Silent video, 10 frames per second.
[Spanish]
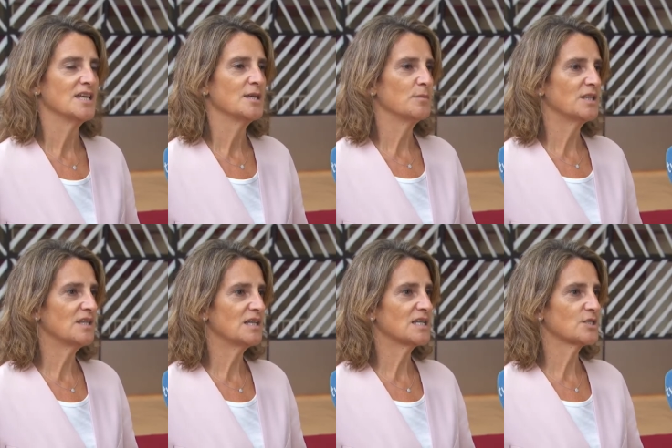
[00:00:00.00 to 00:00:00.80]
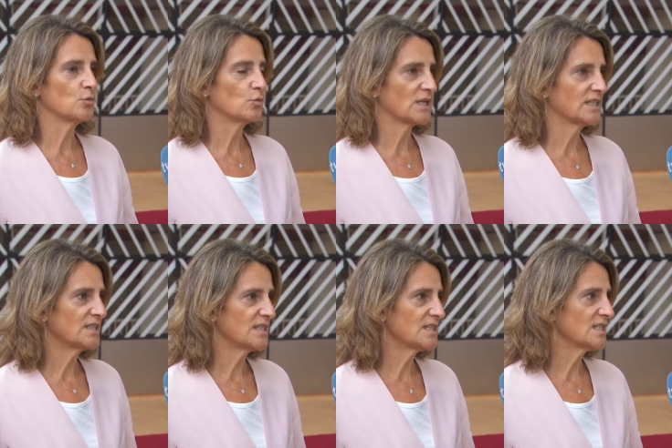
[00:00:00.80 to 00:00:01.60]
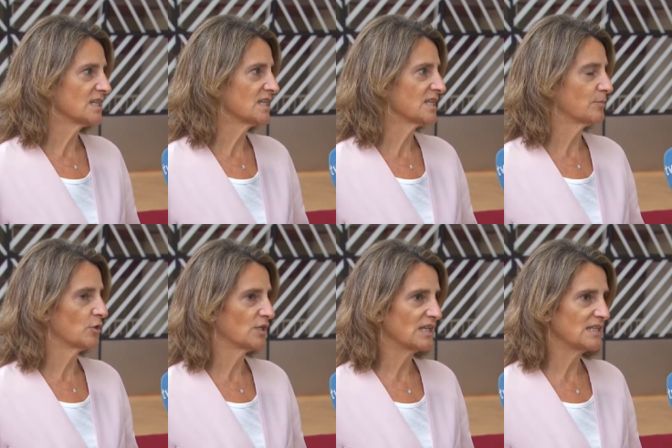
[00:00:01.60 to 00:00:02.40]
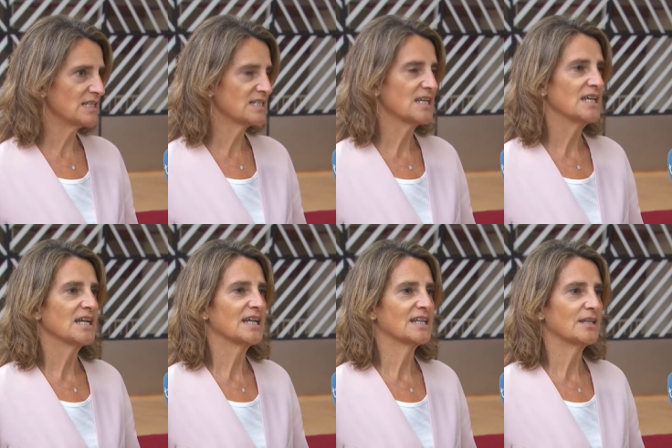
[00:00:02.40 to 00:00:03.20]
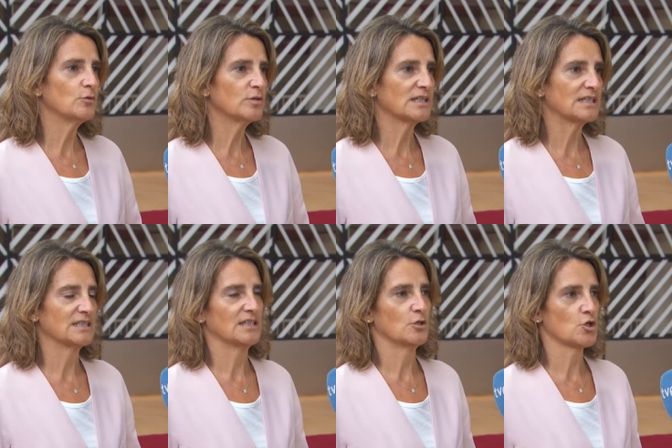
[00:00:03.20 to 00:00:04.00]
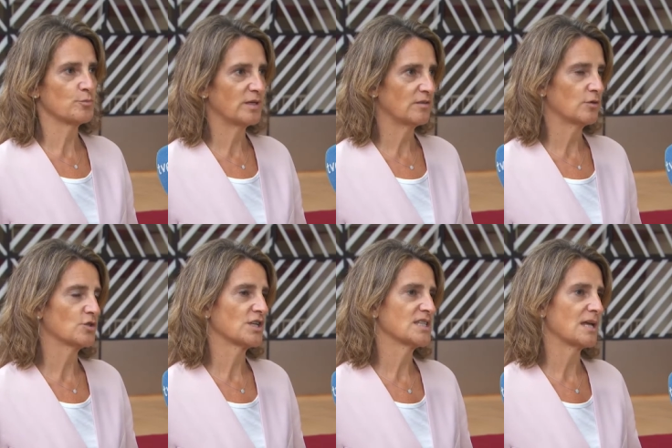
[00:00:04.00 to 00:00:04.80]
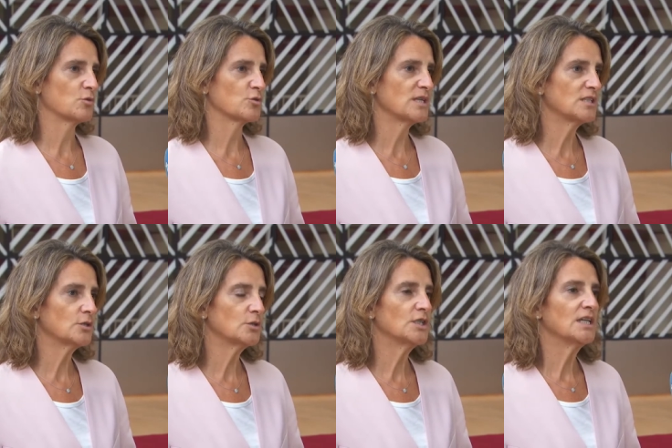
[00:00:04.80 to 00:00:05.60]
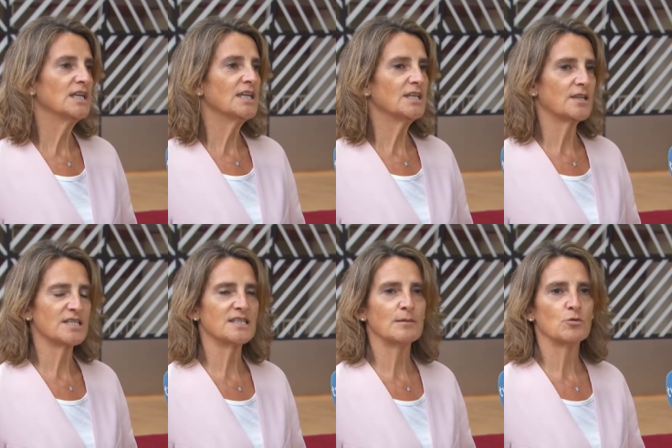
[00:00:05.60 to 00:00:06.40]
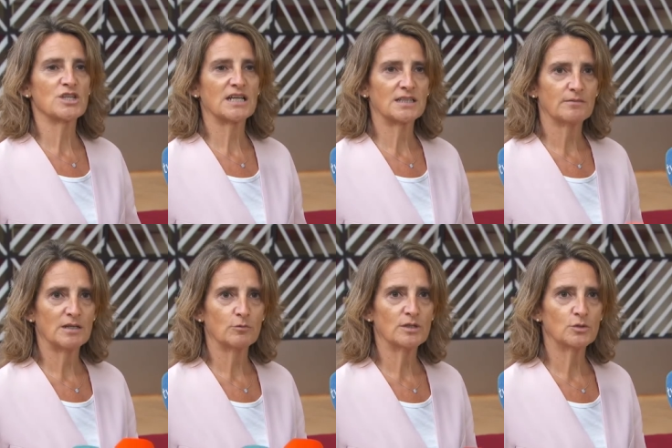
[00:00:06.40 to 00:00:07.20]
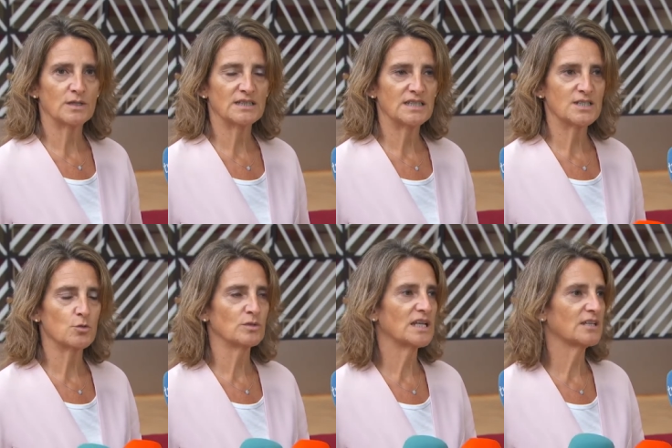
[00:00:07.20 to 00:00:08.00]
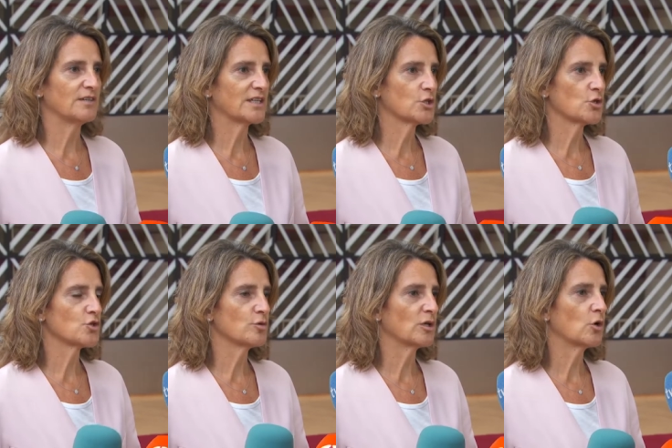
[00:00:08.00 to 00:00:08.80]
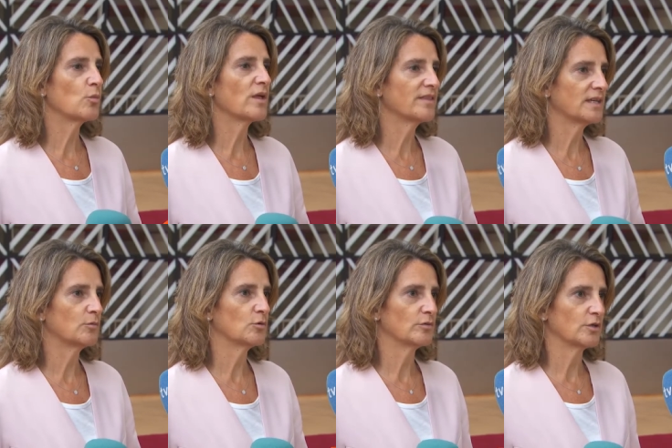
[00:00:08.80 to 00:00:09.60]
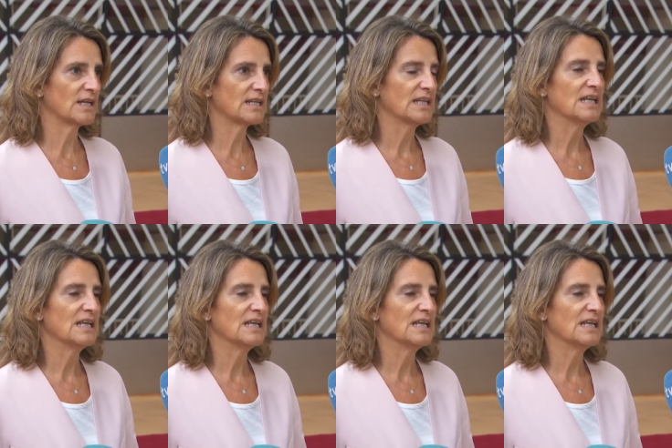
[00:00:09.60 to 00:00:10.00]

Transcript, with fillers: Medidas urgentes, excepcionales, que reduzcan los precios que estamos viendo y necesitamos activar cuanto antes una reflexión sobre cómo hacer evolucionar